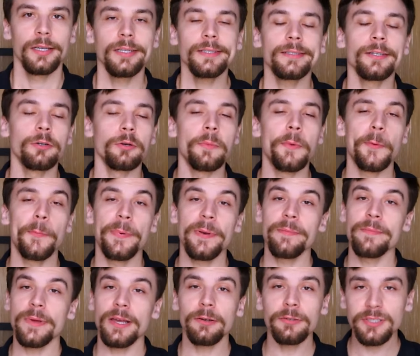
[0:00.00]
Então, no meu
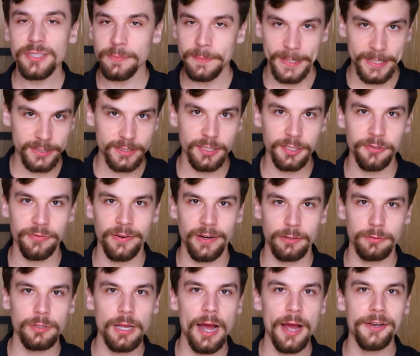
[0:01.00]
primeiro semestre de
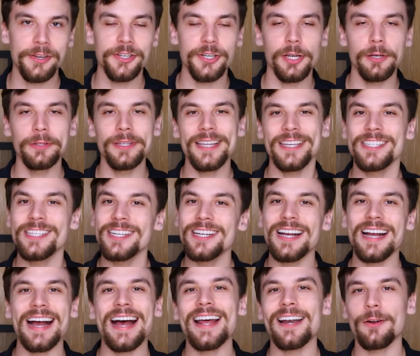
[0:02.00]
faculdade, eu dei de
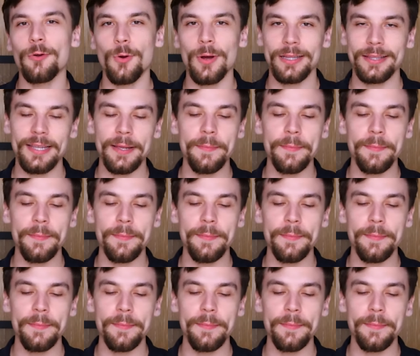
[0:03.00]
cara com a